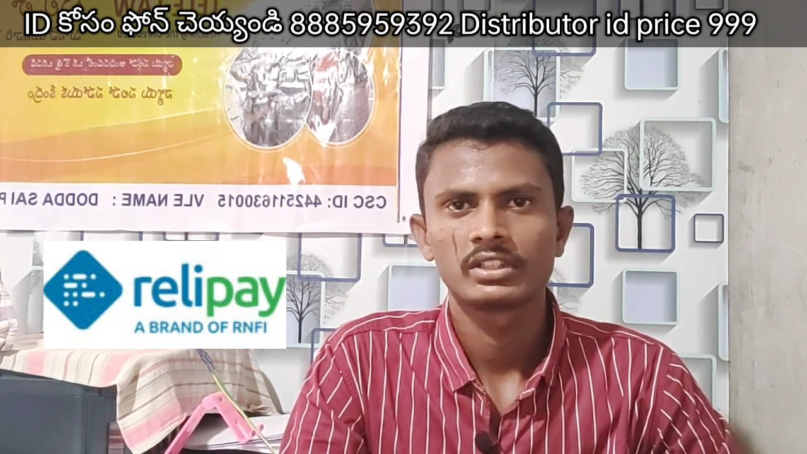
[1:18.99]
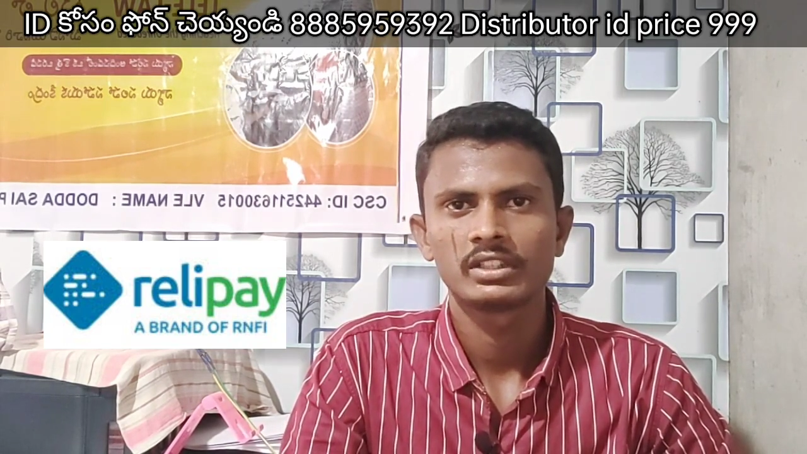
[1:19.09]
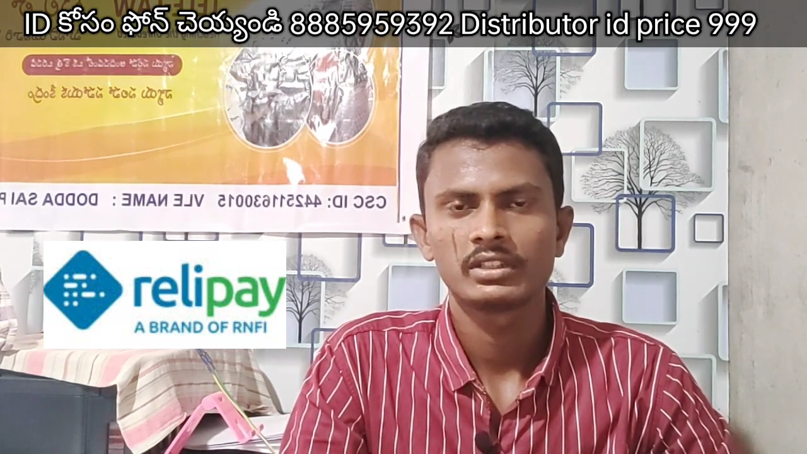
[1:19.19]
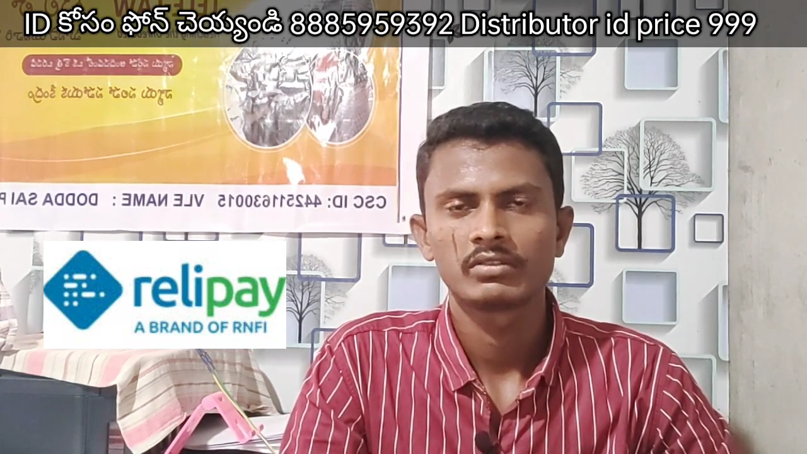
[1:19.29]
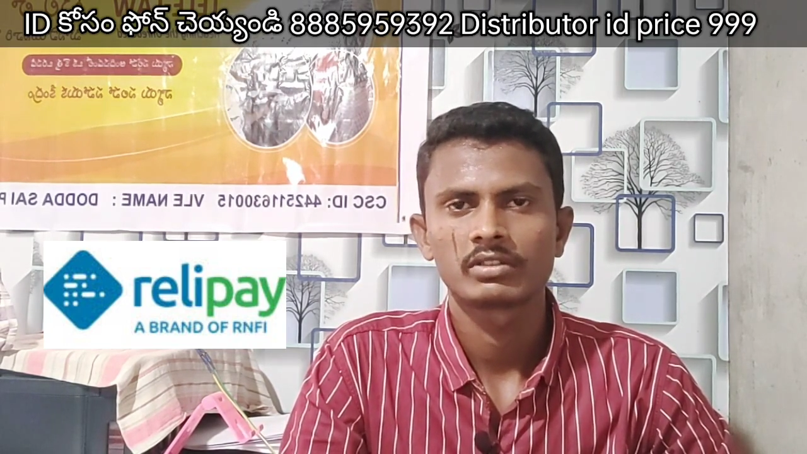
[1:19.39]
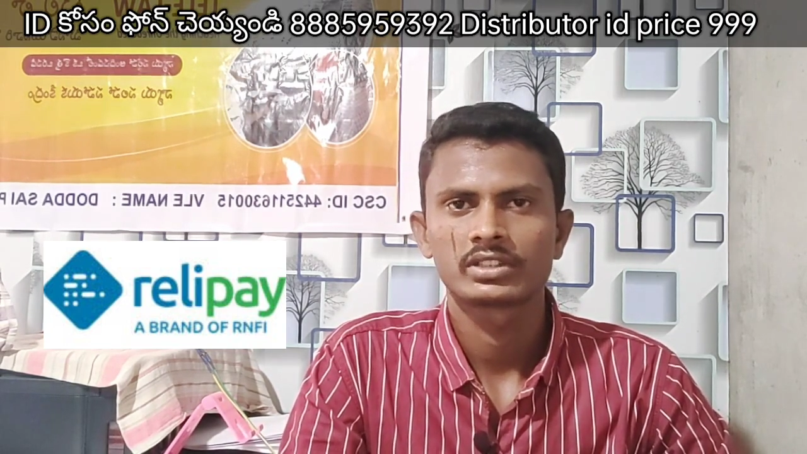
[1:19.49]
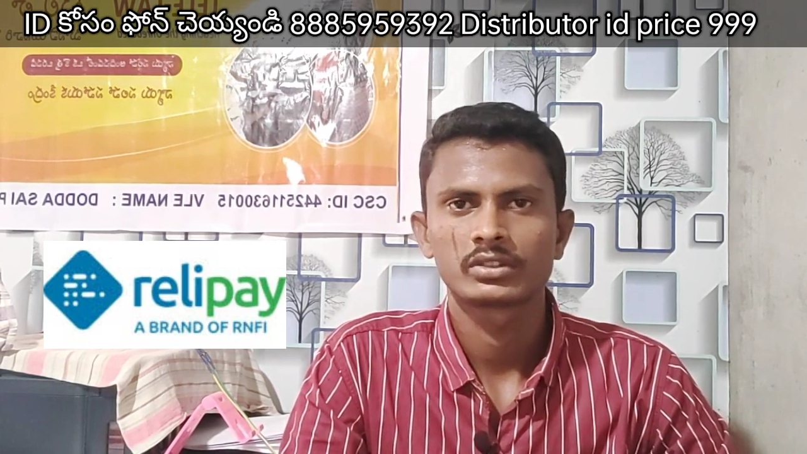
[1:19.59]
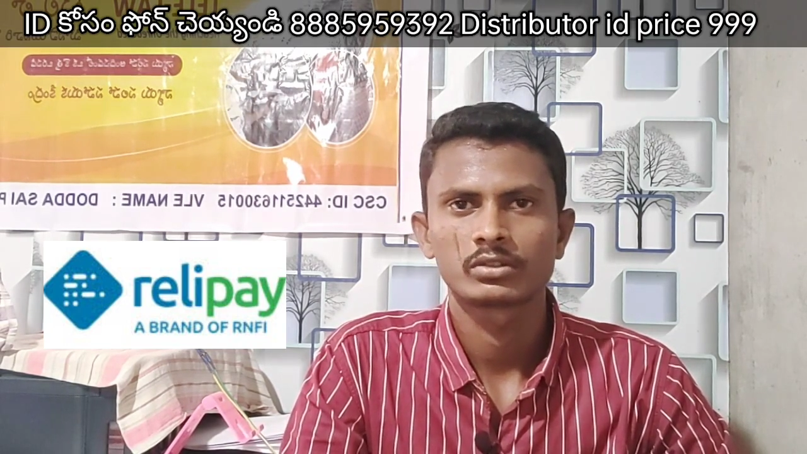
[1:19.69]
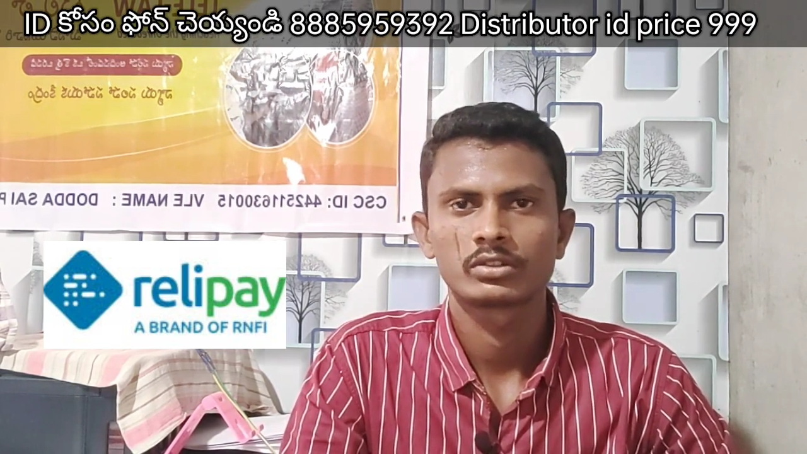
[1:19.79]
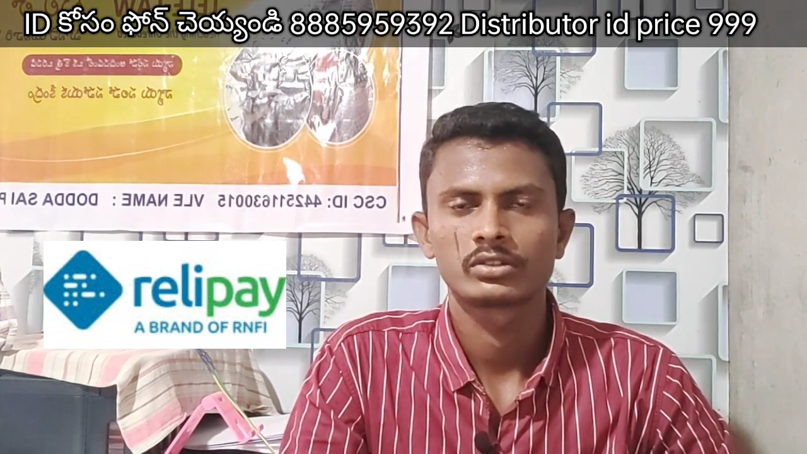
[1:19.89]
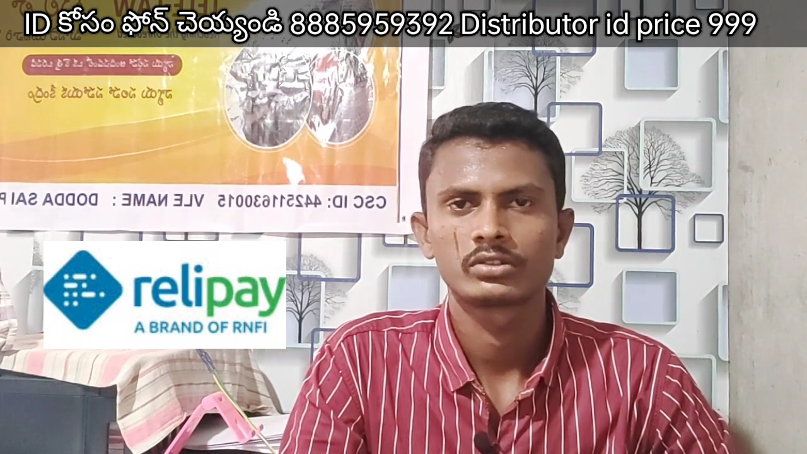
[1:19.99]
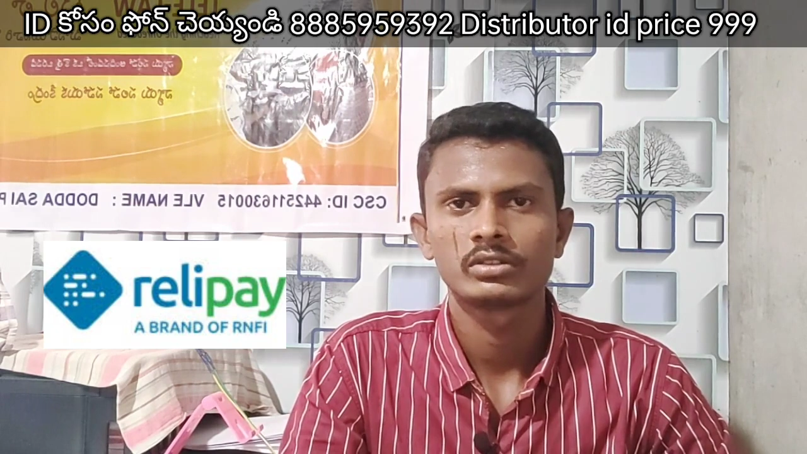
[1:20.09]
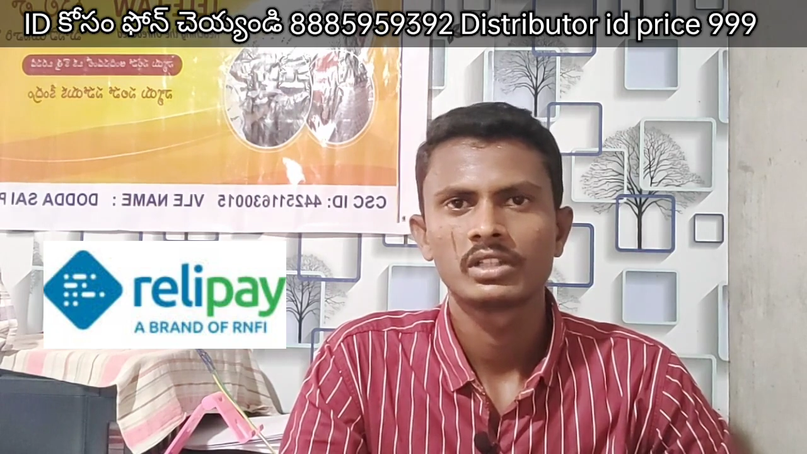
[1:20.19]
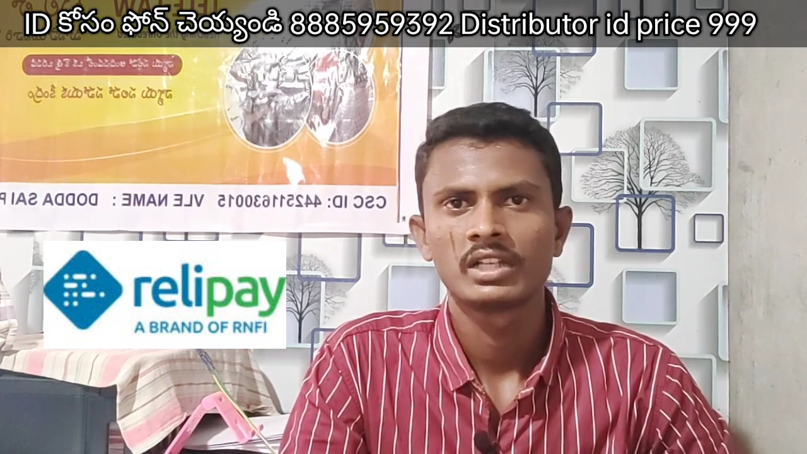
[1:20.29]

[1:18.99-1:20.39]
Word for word: ఉంది ఒకసారి చూడొచ్చు